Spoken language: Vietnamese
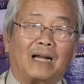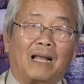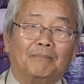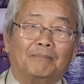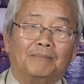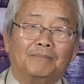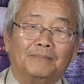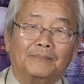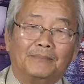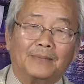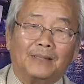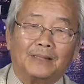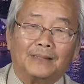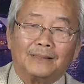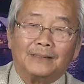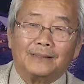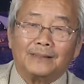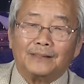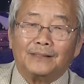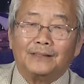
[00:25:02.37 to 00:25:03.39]
năm
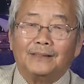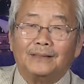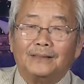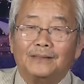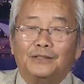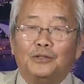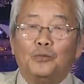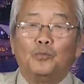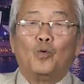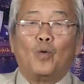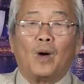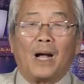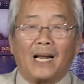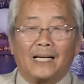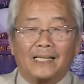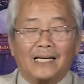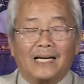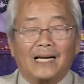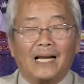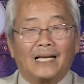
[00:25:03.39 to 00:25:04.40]
ờ, Trung Hoa chẳng